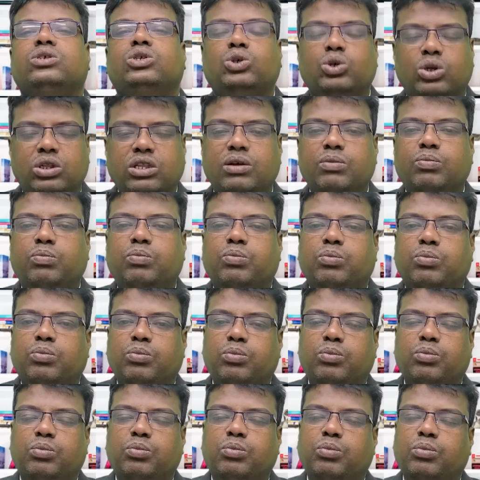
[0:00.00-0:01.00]
যদি
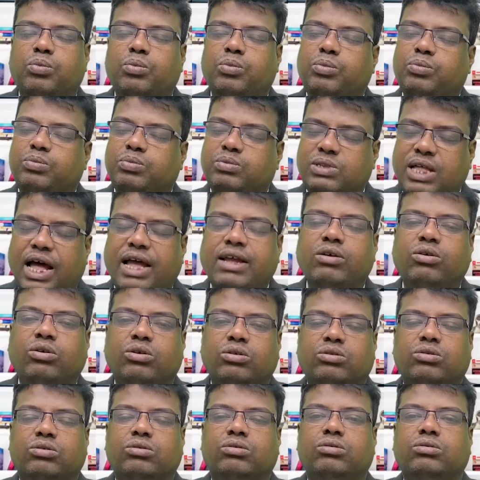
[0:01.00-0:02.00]
তাই
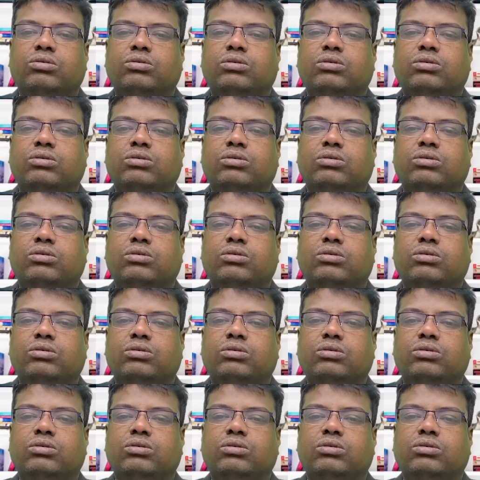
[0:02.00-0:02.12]
হতো